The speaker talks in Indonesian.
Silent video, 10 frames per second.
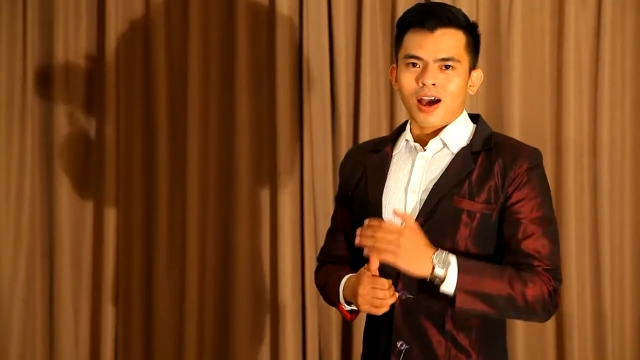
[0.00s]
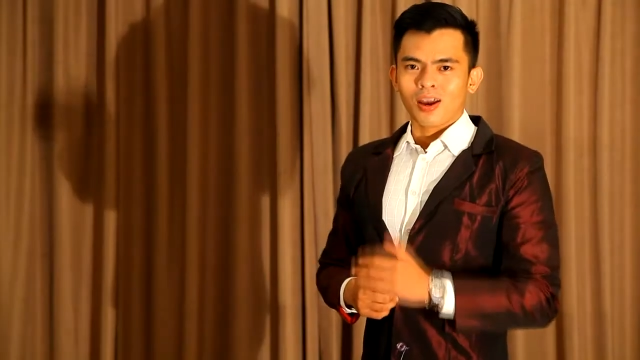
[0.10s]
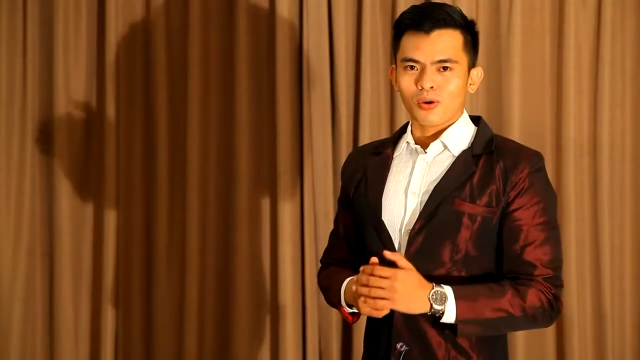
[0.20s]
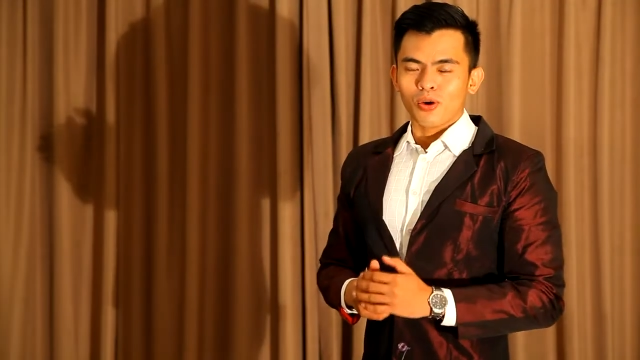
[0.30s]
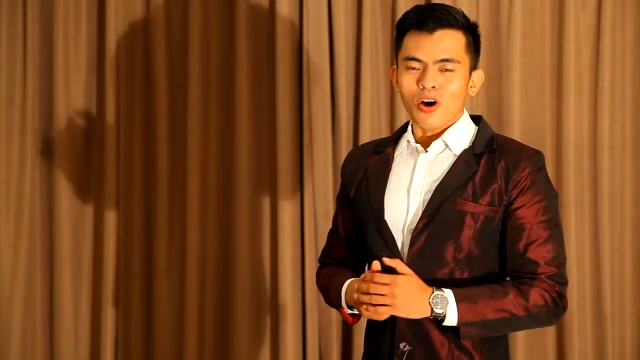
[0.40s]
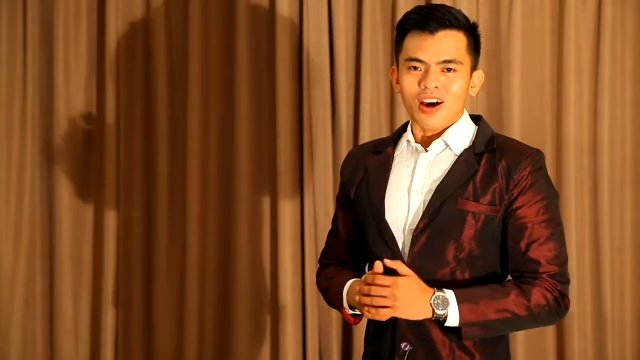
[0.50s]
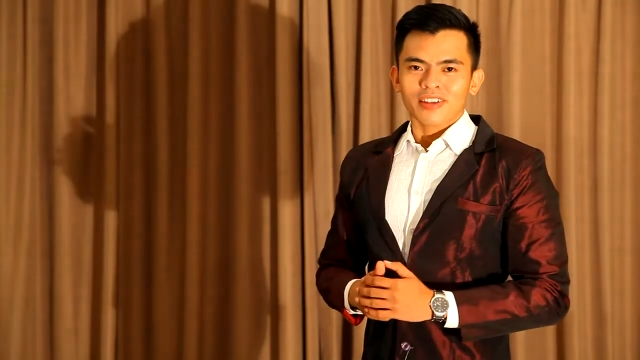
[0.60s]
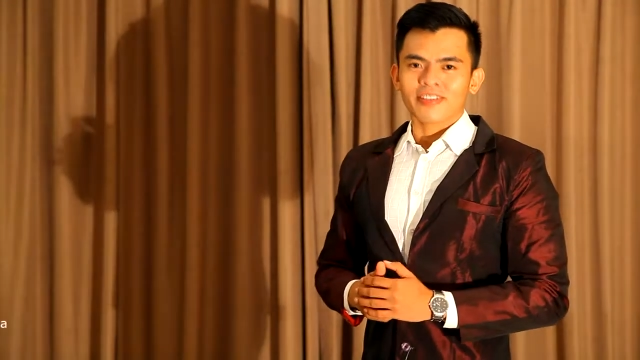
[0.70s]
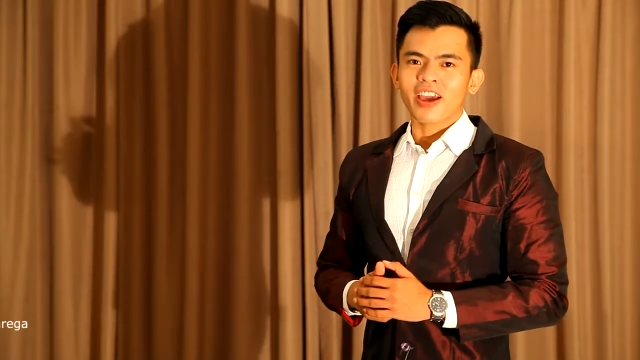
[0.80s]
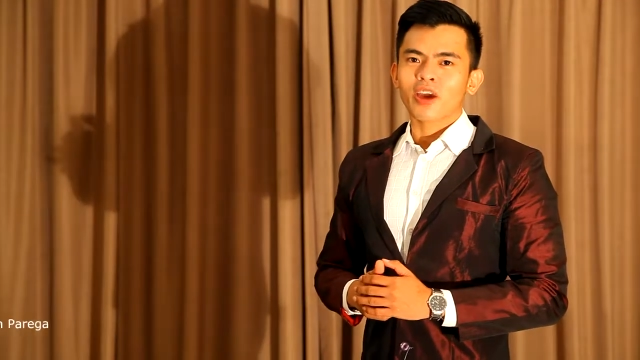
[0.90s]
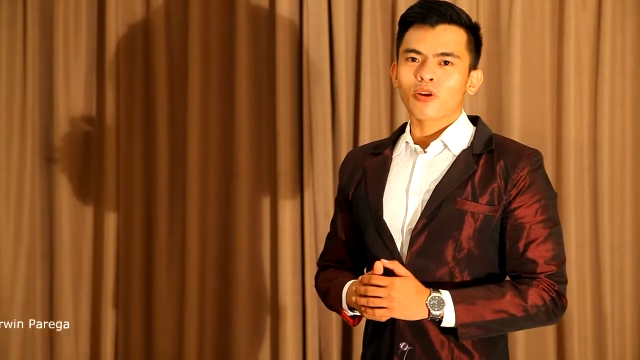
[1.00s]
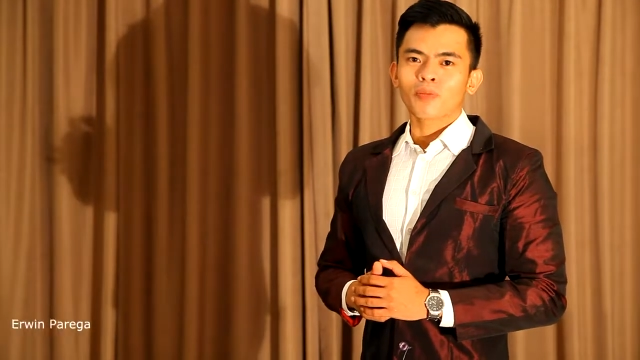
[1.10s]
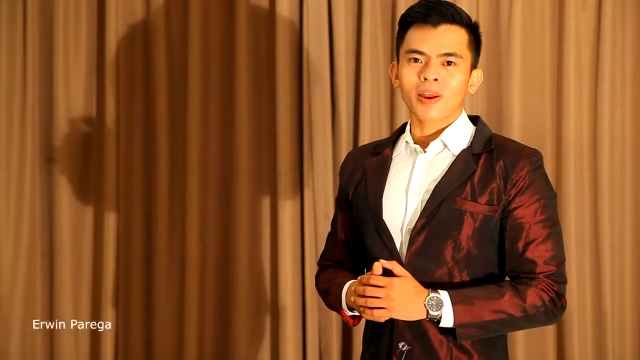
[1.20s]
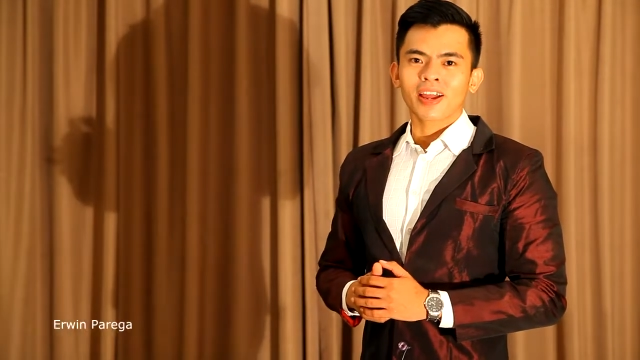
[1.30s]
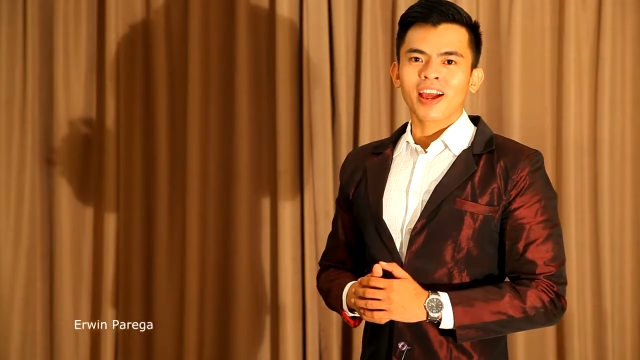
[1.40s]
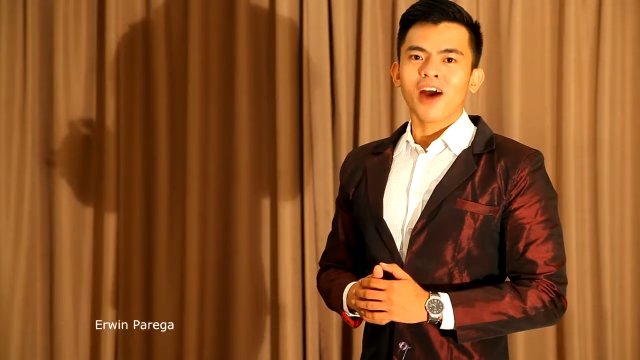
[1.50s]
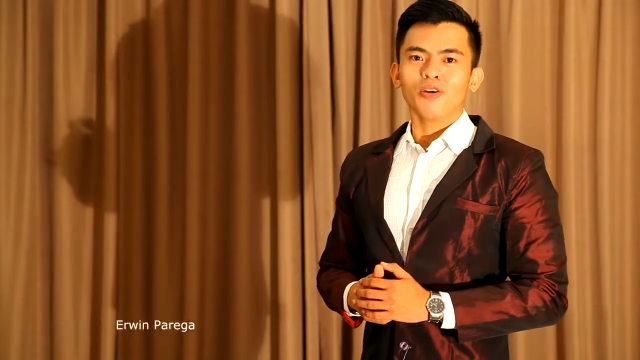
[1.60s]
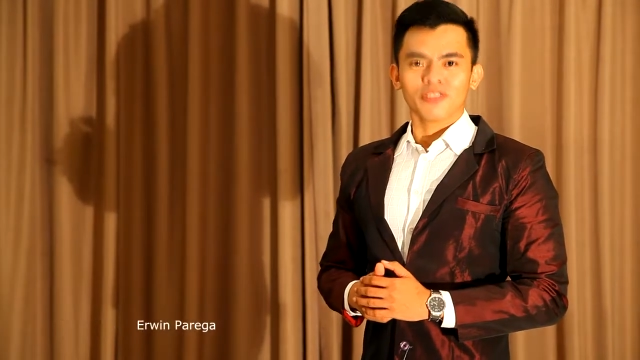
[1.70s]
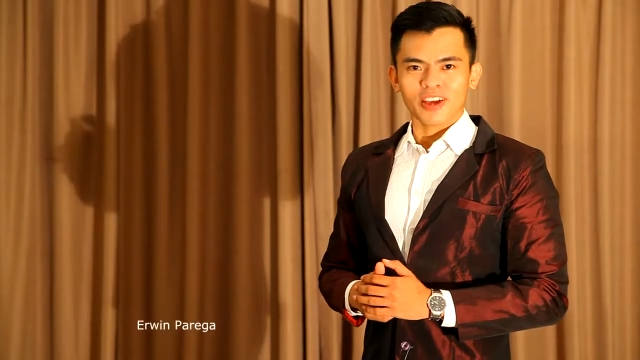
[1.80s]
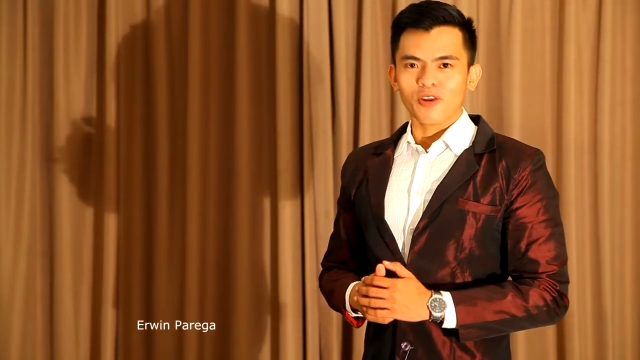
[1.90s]
Halo, saya Erwin Parega,
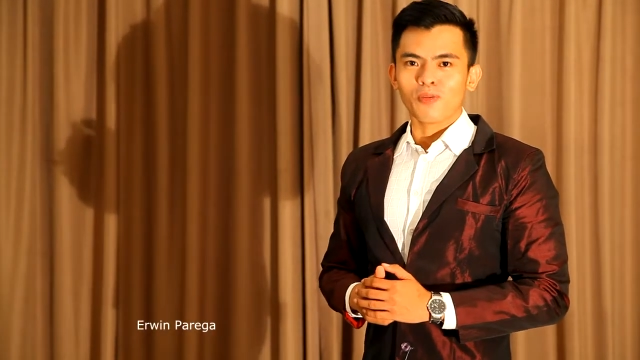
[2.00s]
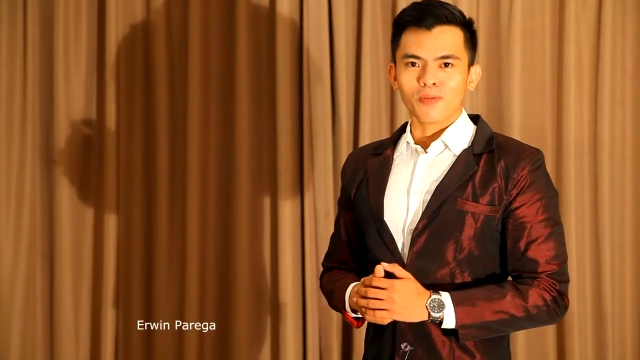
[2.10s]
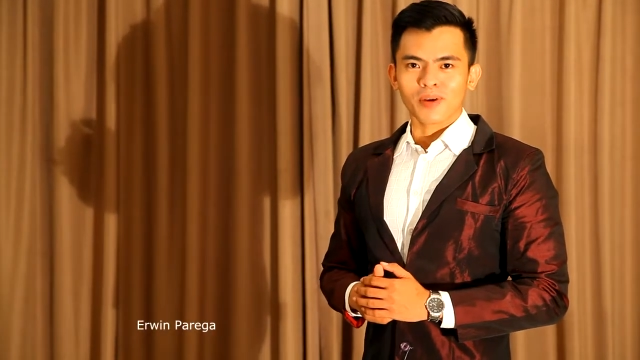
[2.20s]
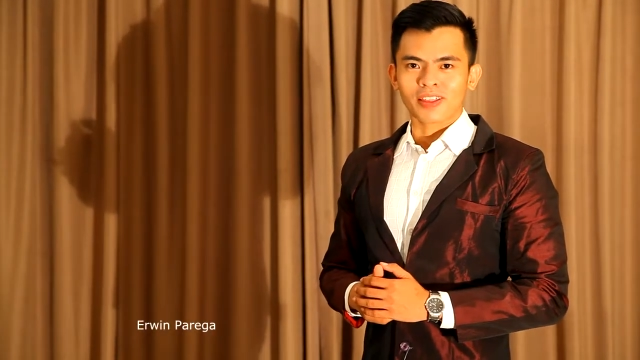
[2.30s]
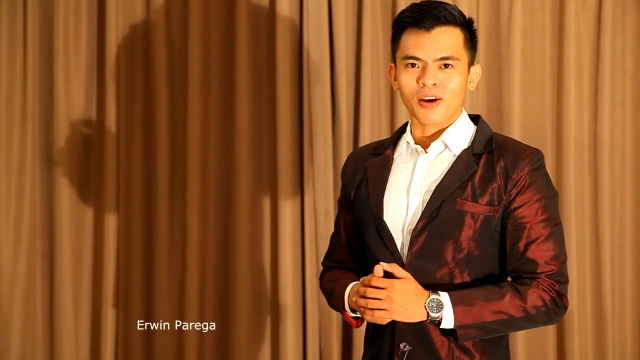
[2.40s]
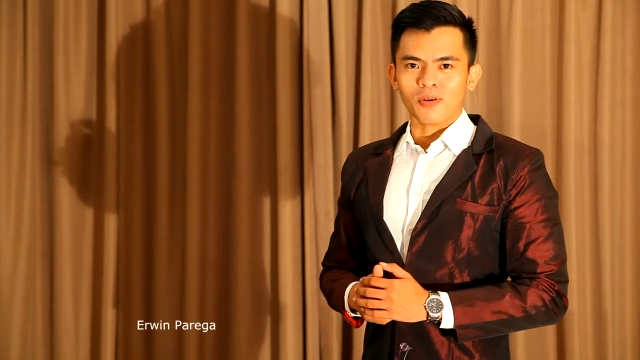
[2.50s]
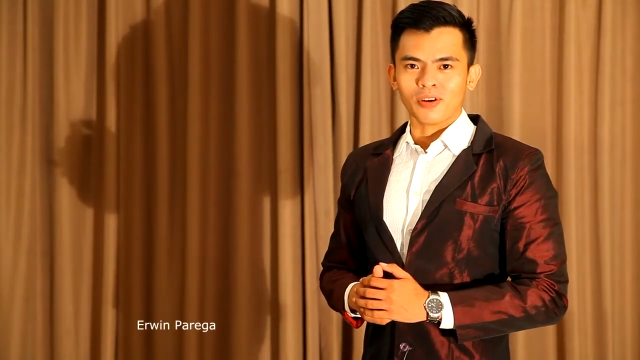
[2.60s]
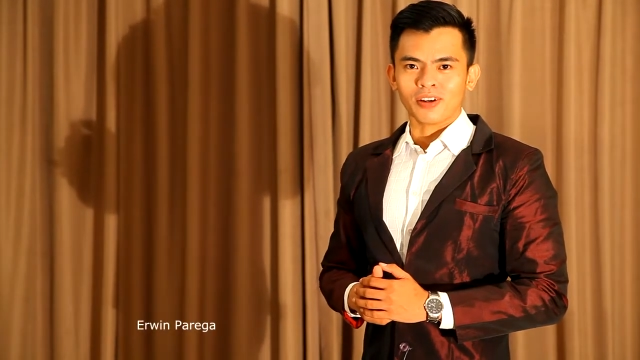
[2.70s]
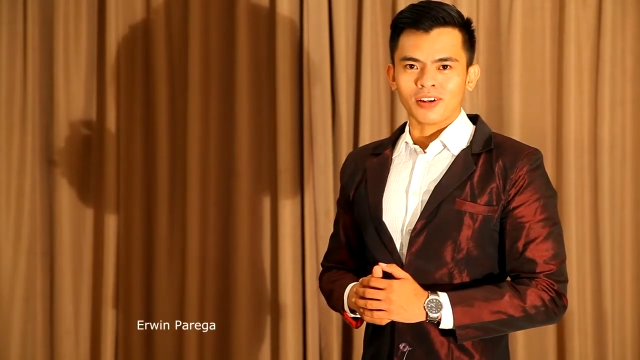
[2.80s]
usia 24 tahun.